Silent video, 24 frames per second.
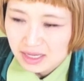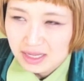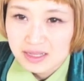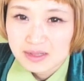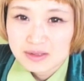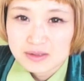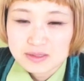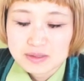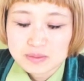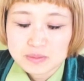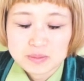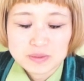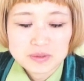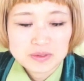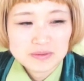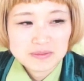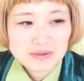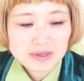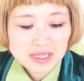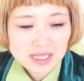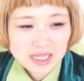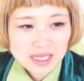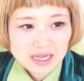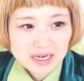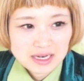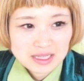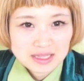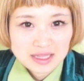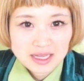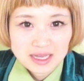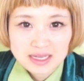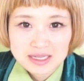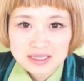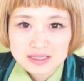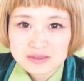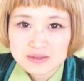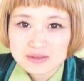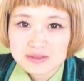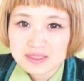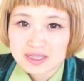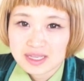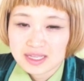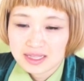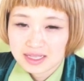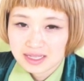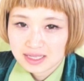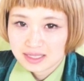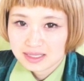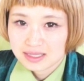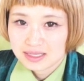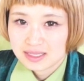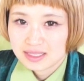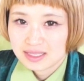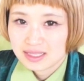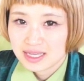木のスプーンはねあれダイソーさんです